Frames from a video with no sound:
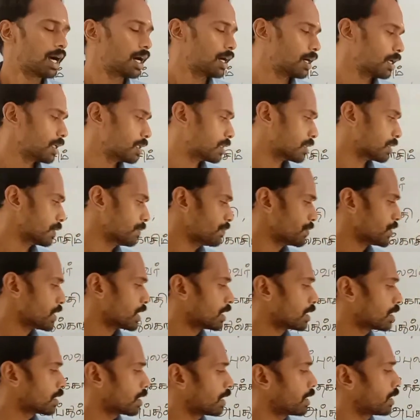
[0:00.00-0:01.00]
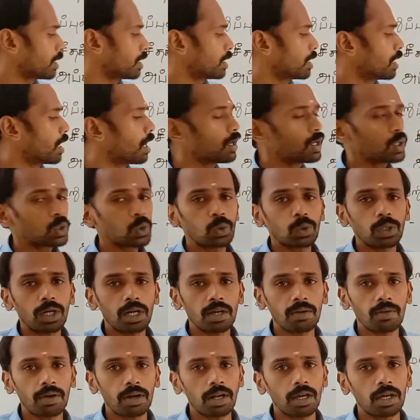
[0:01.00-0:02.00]
அடுத்து இதில்
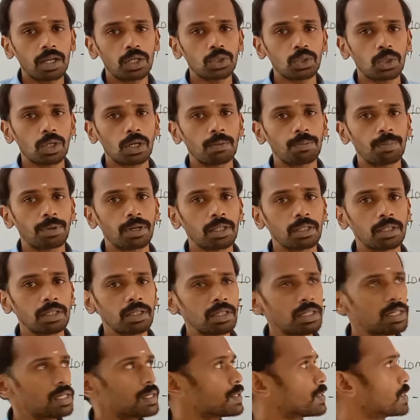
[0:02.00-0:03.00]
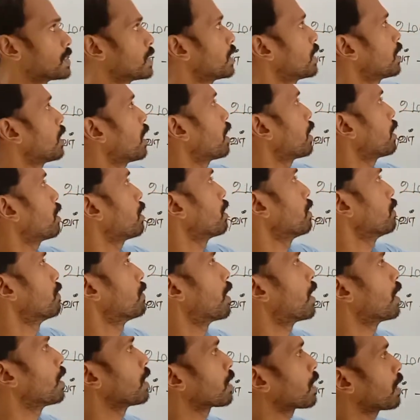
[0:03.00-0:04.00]
யாருக்குண்டான வரலாறு சொல்லப்படுது சீரா என்றால்
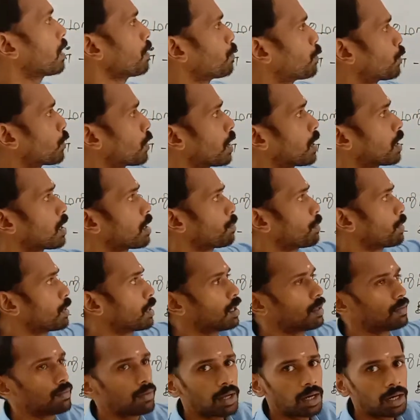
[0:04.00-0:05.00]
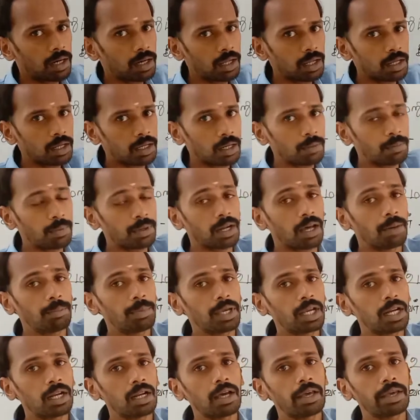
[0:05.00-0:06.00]
வாழ்க்கை புராணம் என்றால் வரலாறு அப்போ
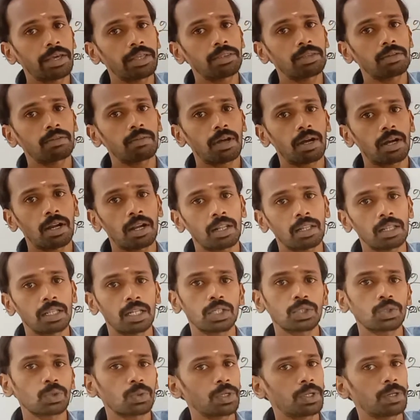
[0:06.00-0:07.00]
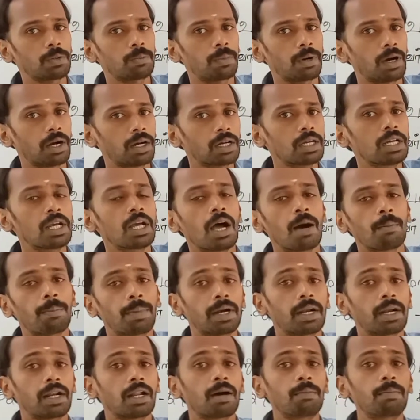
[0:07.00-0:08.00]
நபிகள் நாயத்தின் நாயகத்தின் வரலாறு இதில் சொல்லியிருப்பாங்க
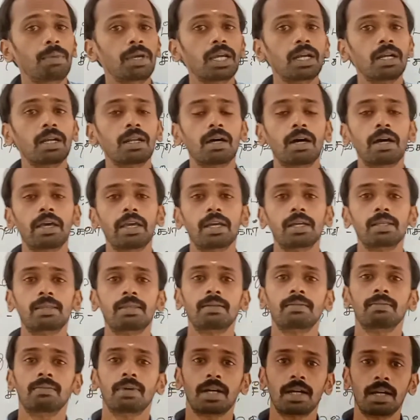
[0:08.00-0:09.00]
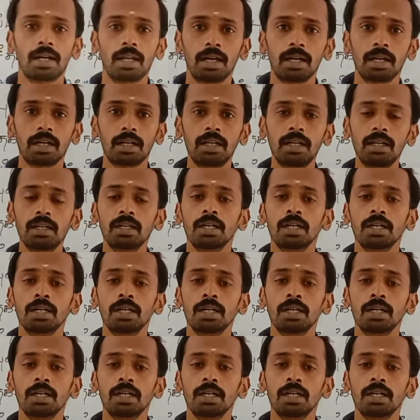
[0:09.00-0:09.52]
இப்போ நபிகள் நாயகத்தின் வரலாக